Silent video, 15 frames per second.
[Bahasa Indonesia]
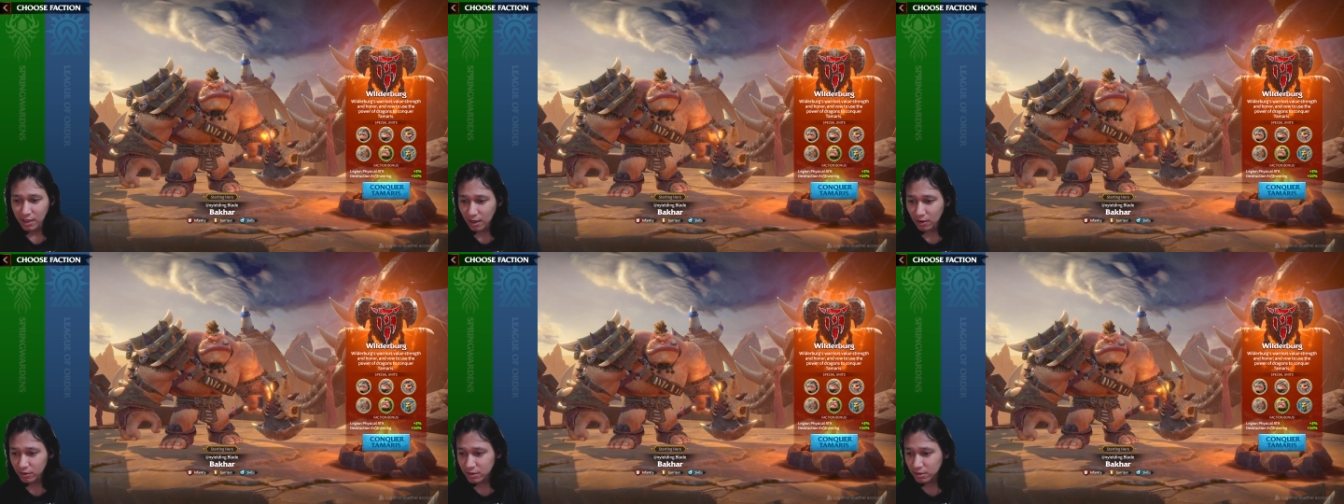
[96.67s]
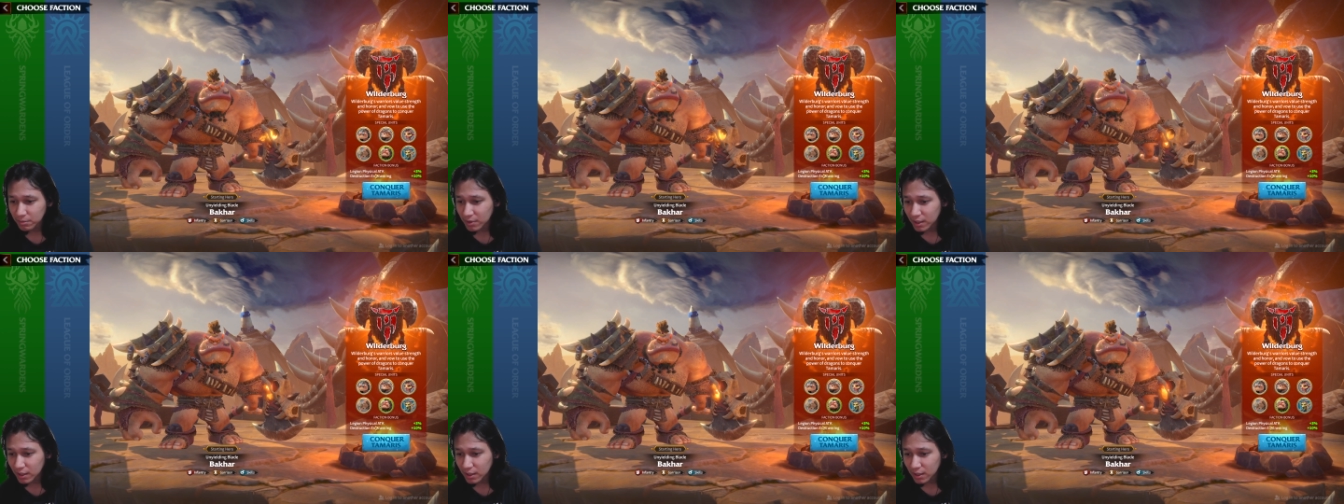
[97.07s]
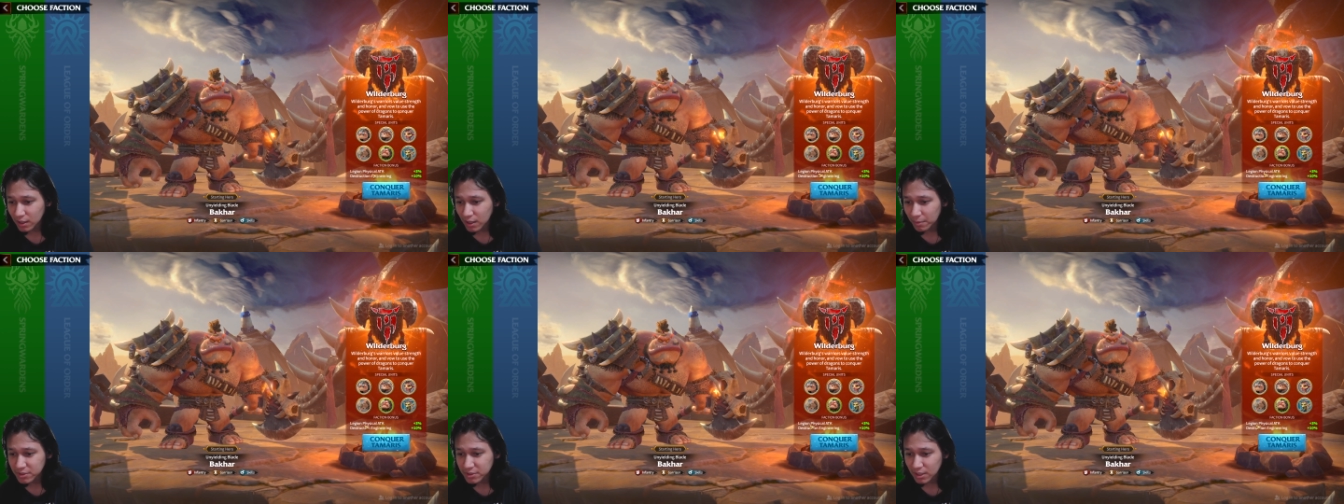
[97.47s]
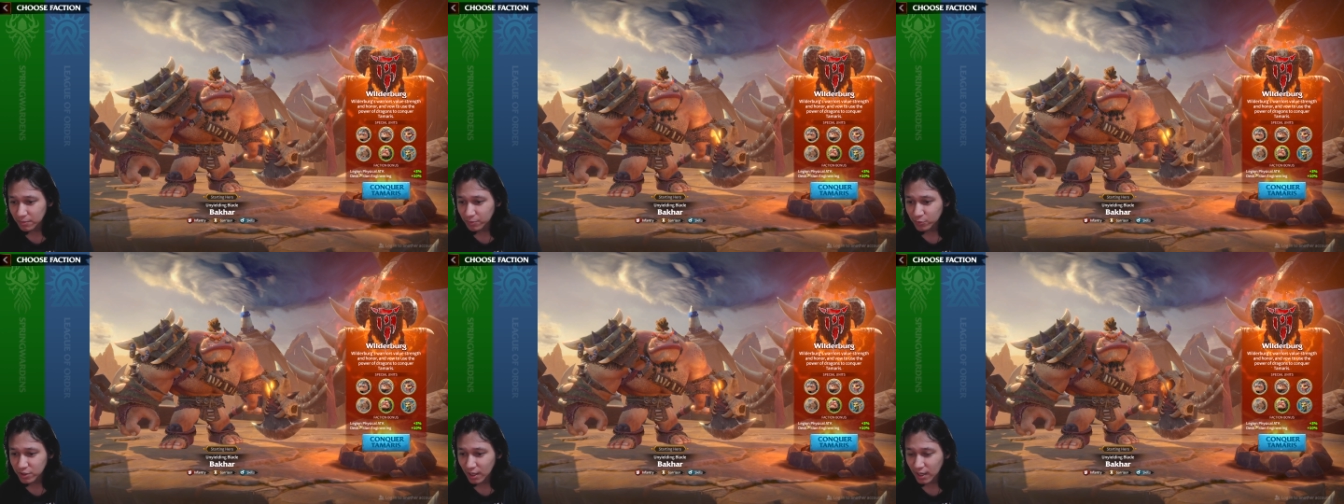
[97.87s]
Kalau kita milih ini dia bisa
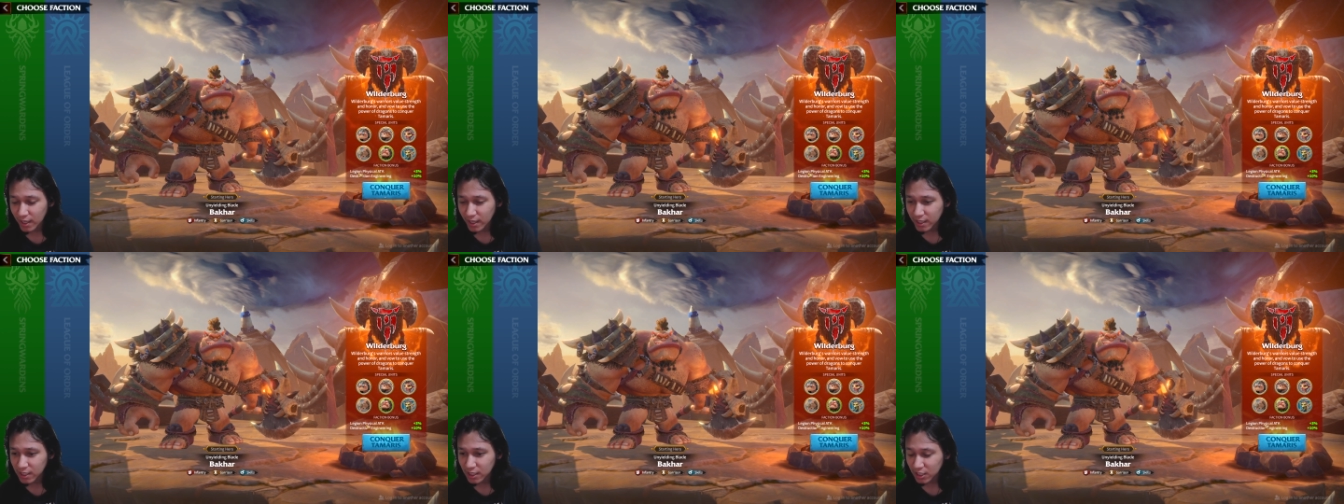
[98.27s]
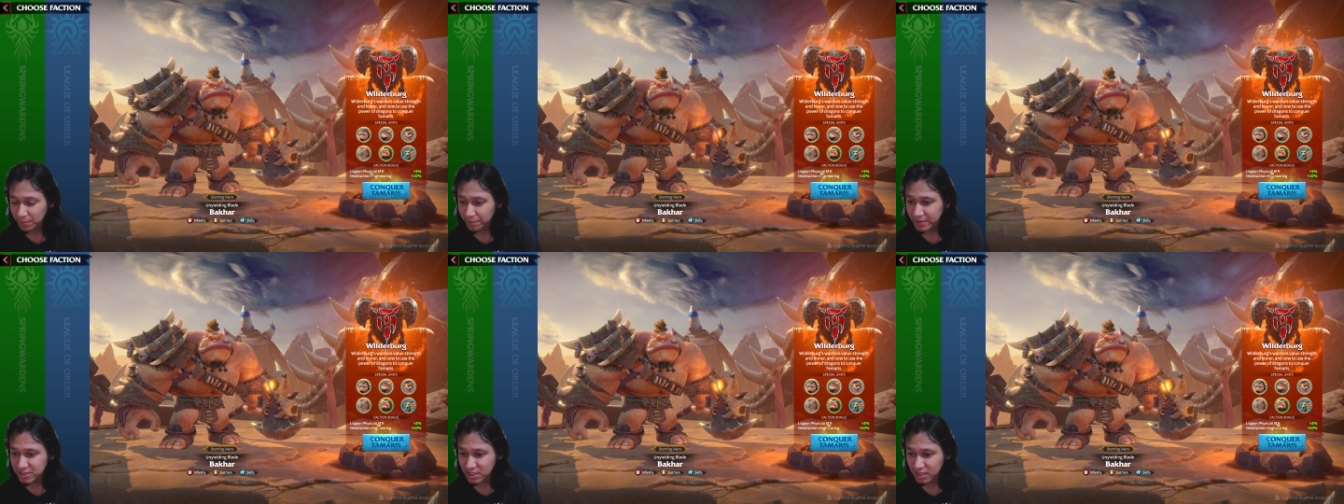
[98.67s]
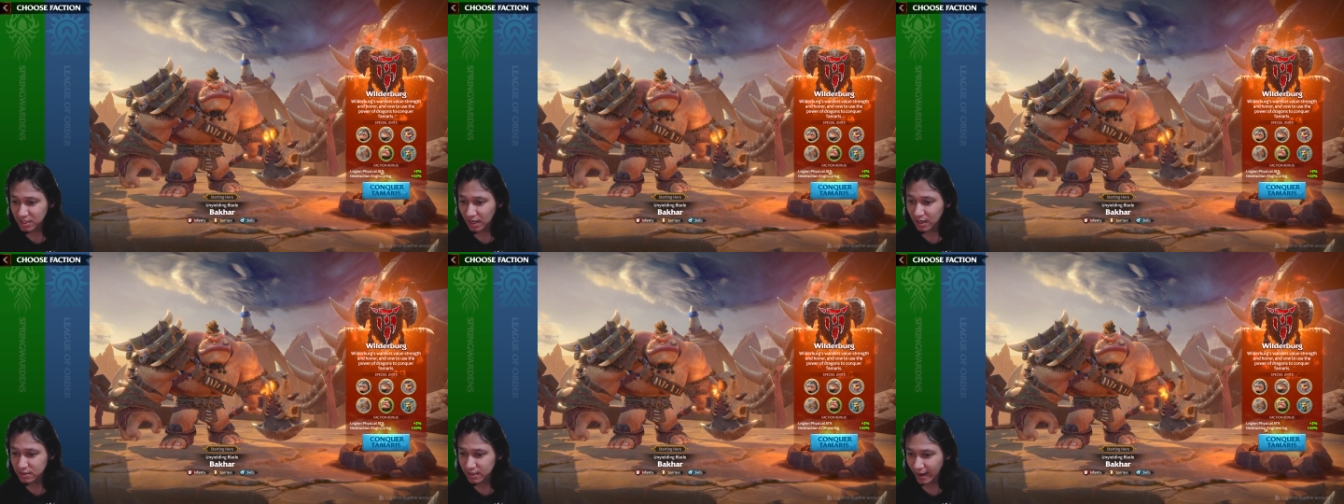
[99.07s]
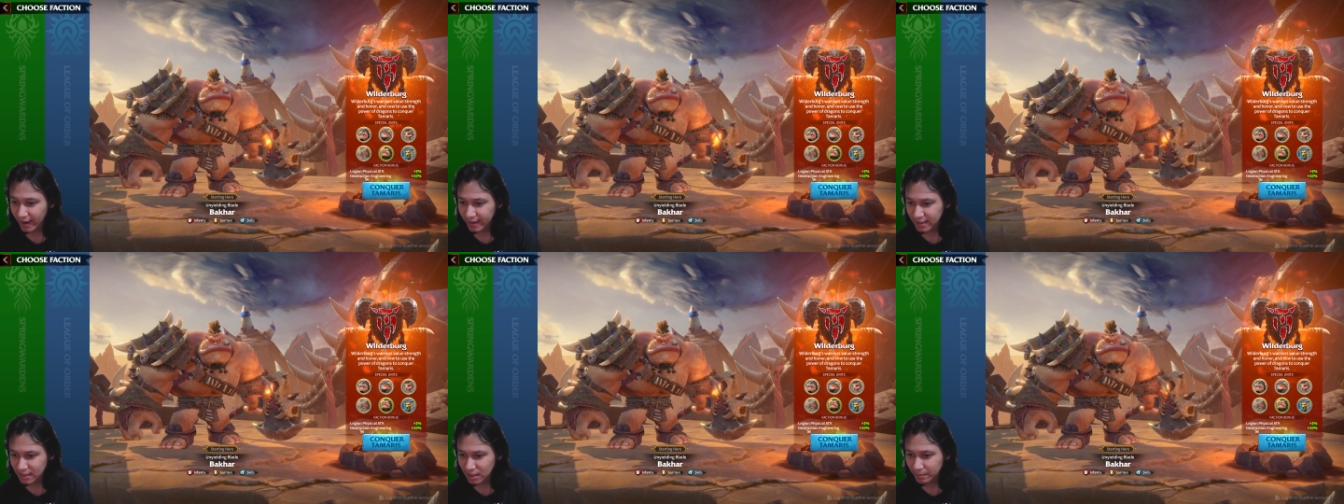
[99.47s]
punya Legion Physical
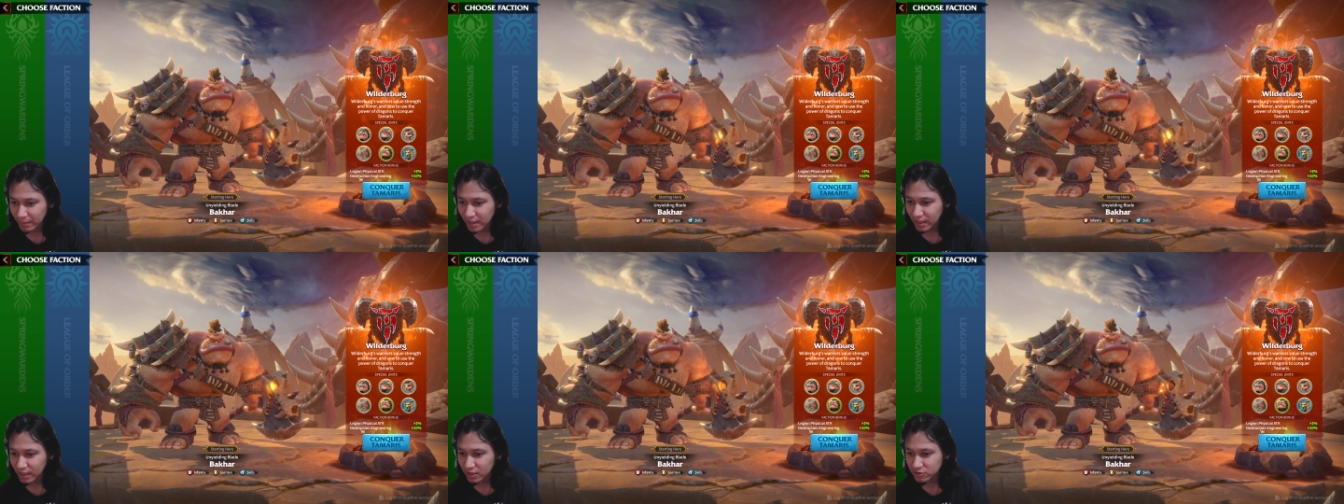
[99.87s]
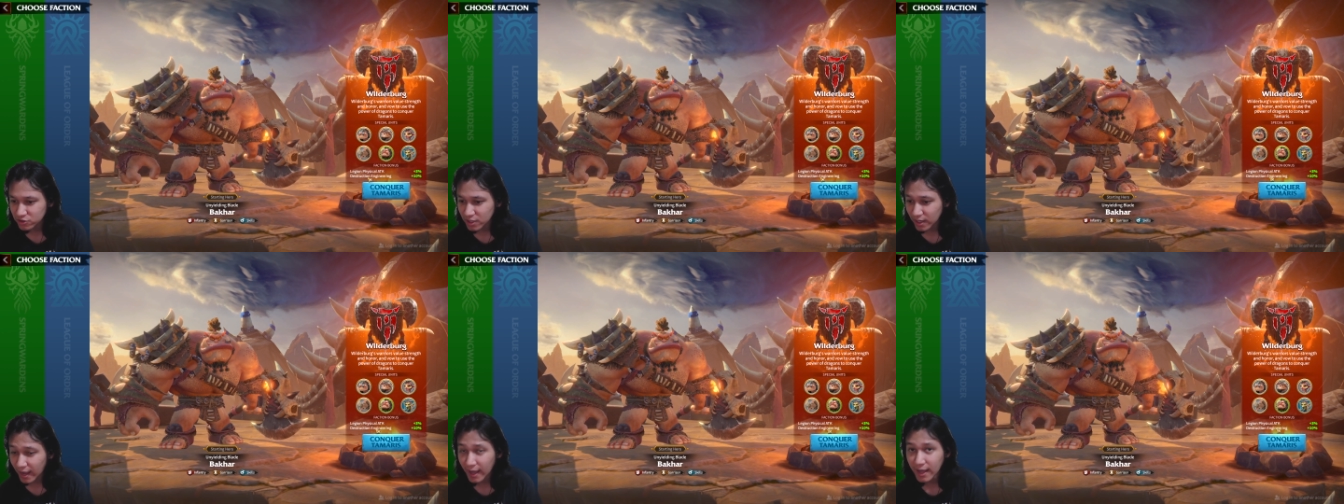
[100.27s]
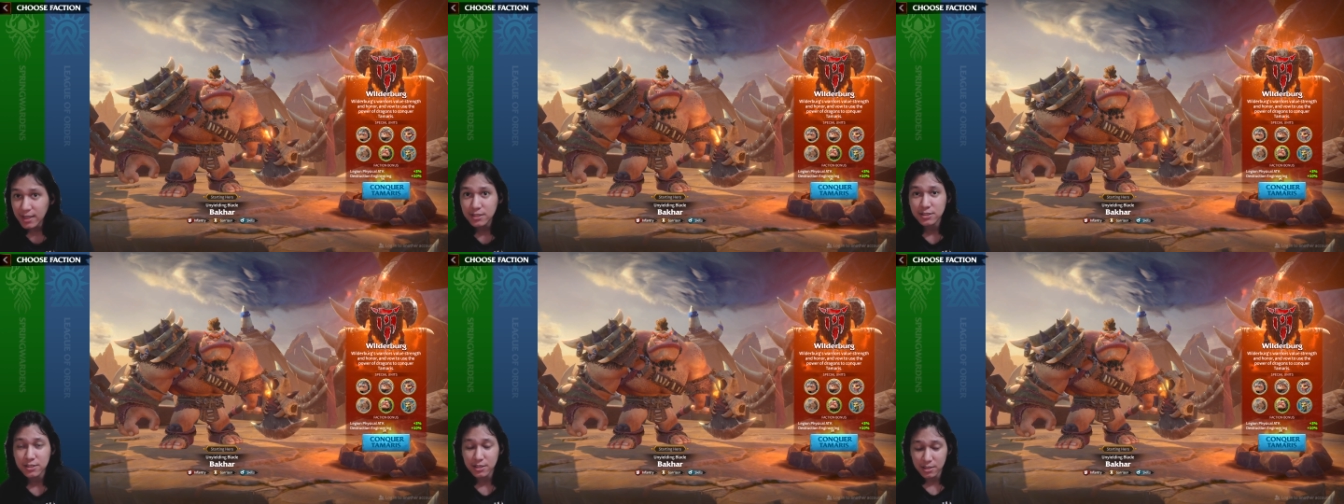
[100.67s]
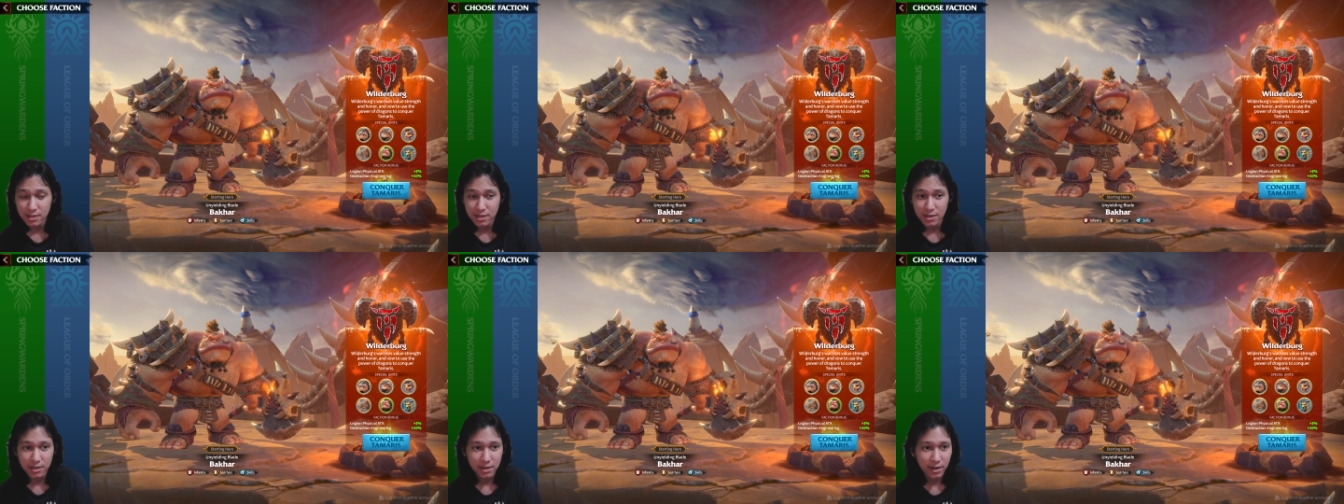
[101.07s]
Attack yang nama Decretion
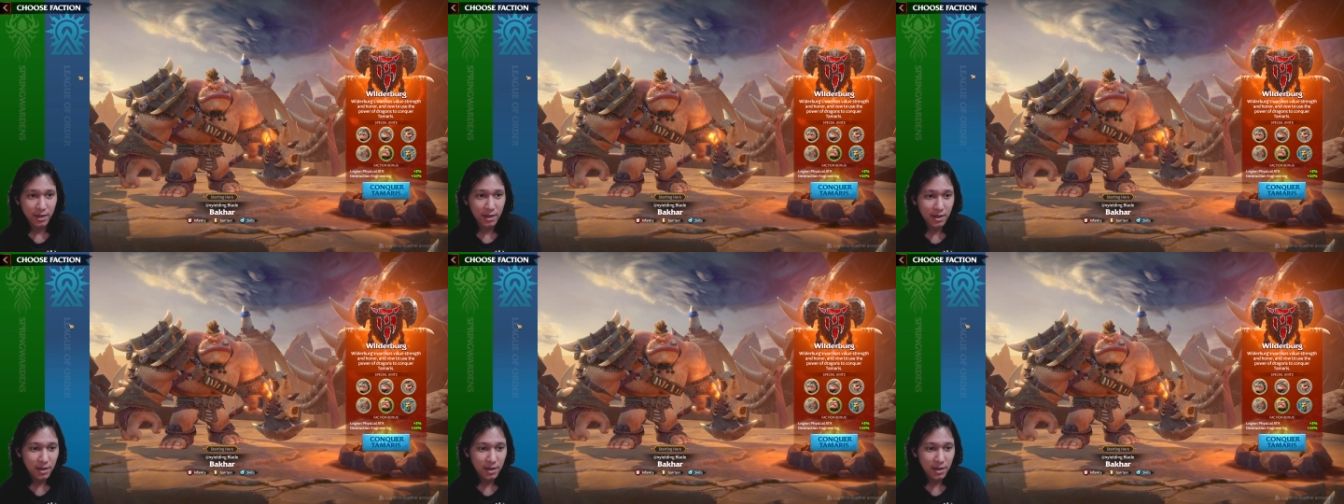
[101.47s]
Engineer ya.